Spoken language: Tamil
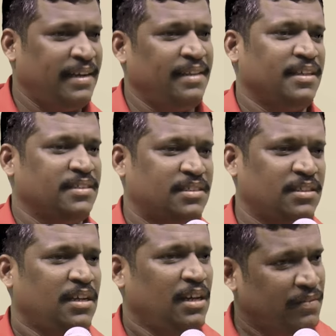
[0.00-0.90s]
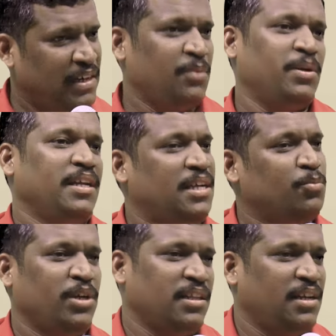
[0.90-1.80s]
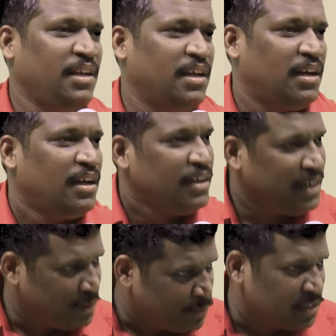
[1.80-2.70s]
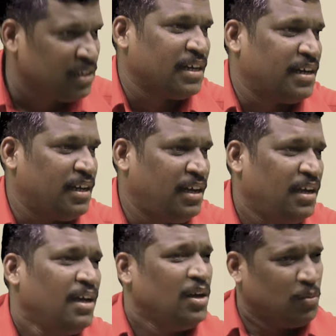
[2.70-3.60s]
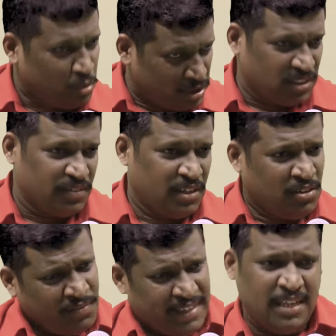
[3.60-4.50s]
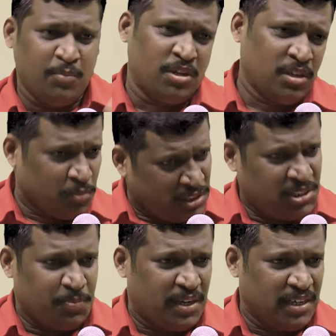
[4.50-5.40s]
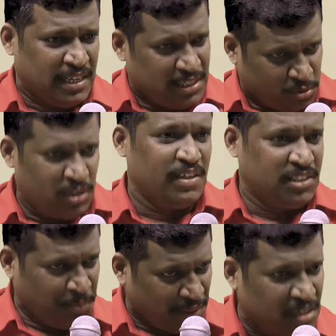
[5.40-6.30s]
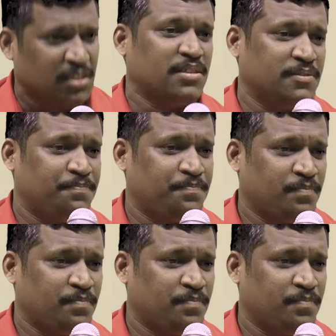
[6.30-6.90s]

எண்ணெய் தேய்ச்சிட்டு வெளியே போய் நிற்க முடியாது இல்லையா என்ன பண்ணுறதுன்னு கேட்டால் முடிஞ்ச வரைக்கும் வெளியே போகிறதுக்கு முயற்சி பண்ணுங்கள் சூரிய வெளிச்சம் படுறதுக்கு